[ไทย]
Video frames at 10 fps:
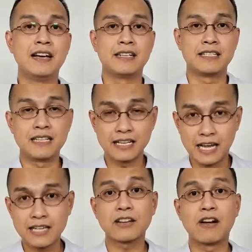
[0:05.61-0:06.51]
จริงๆ เท
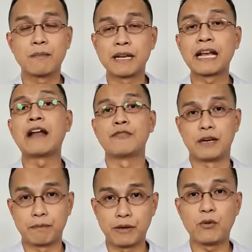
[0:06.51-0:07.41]
สก็เป็นการฝึก
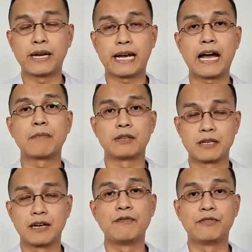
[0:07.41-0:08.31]
ไปด้วยนะครับ เราจะ
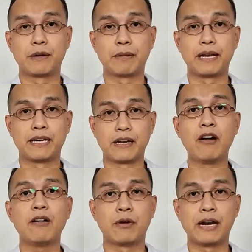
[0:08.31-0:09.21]
เริ่มฝึกไปเลยเนาะ
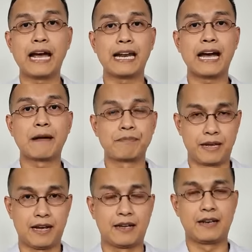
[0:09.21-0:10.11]
พอได้นะครับ
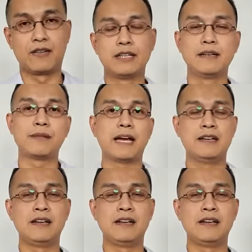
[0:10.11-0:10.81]
อ่ะเราเริ่มนะ